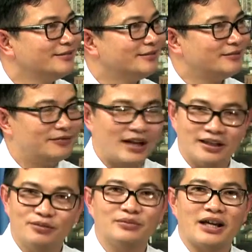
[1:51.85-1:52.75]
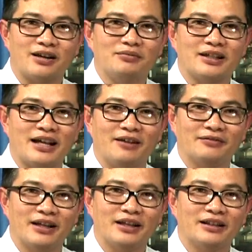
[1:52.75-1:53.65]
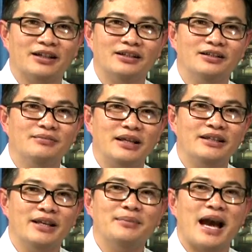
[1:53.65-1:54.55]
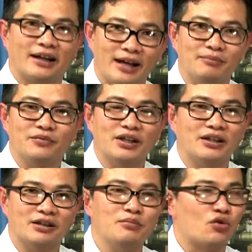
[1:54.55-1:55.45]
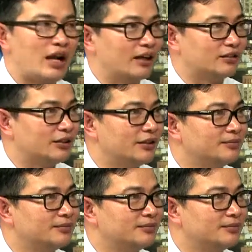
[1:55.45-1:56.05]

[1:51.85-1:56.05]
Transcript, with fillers: vậy chúng ta không có cần phải thử miễn nhiễm hàng năm chỉ thử một lần thôi ừ,